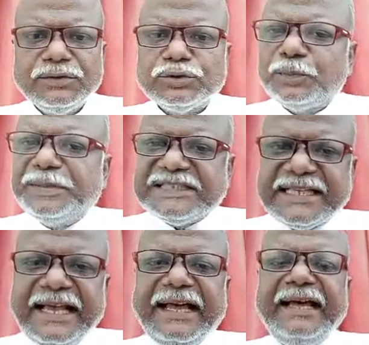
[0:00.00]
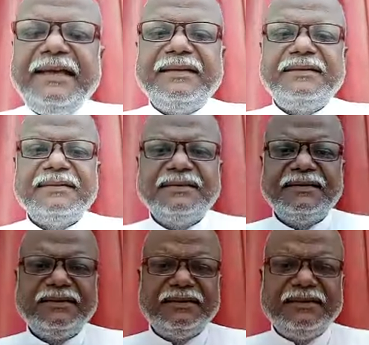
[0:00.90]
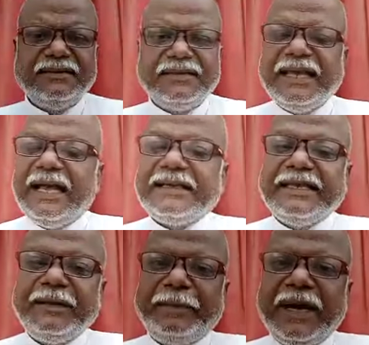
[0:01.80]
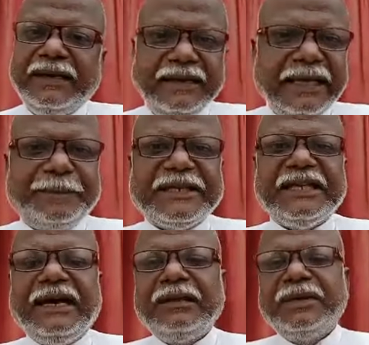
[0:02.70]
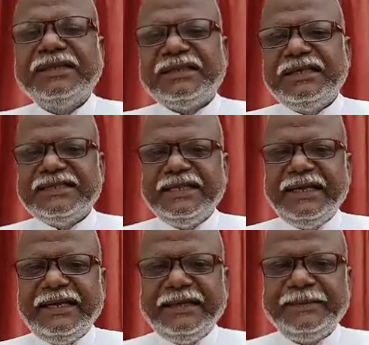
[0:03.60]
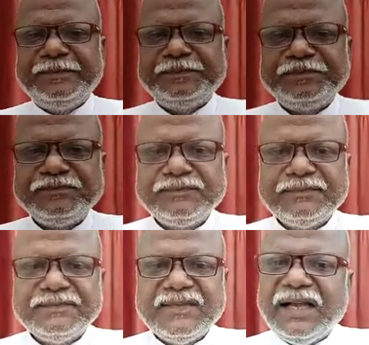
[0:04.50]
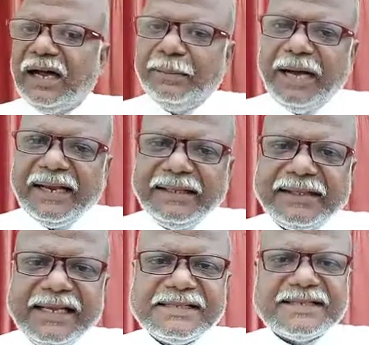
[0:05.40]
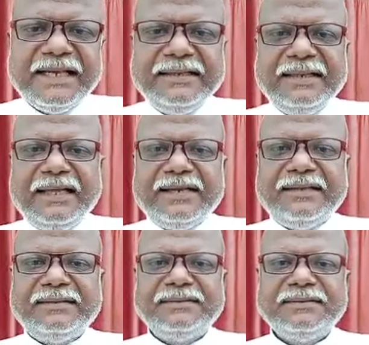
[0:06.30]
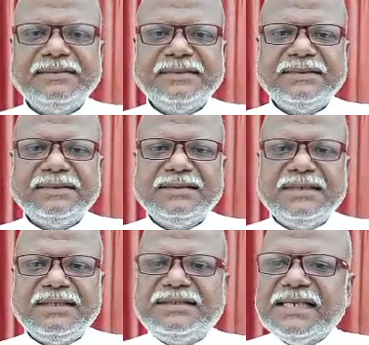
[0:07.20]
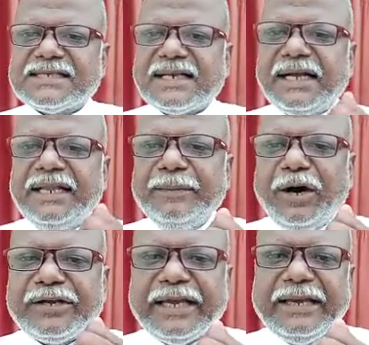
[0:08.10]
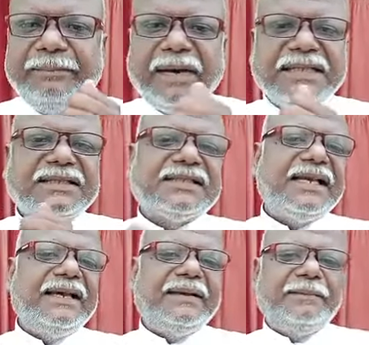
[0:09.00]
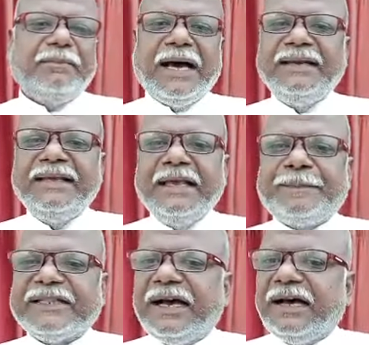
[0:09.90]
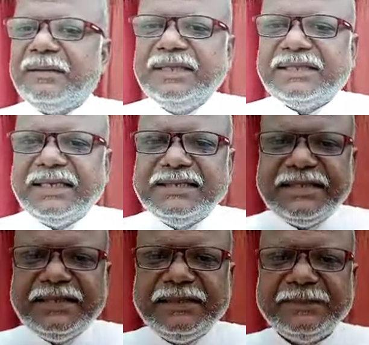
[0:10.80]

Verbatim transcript: तो विषय है कि आखिर माननीय प्रधानमंत्री जी ने हमारे देश के अंदर जिस गरीबों के मत से माननीय प्रधानमंत्री जी